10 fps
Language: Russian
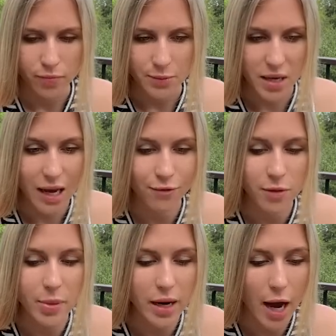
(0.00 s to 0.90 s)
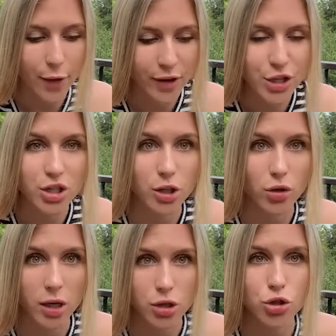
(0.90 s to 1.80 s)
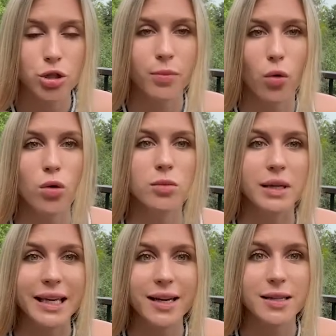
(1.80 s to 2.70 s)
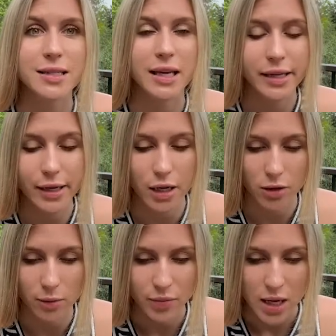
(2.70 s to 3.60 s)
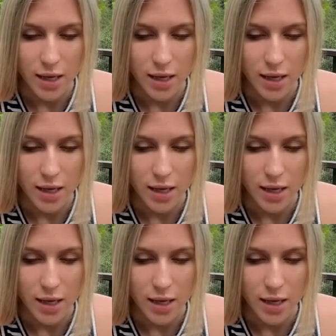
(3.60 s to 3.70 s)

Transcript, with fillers: Теперь я выбираю вещи, которые я хочу, чтобы он мне сгенерировал.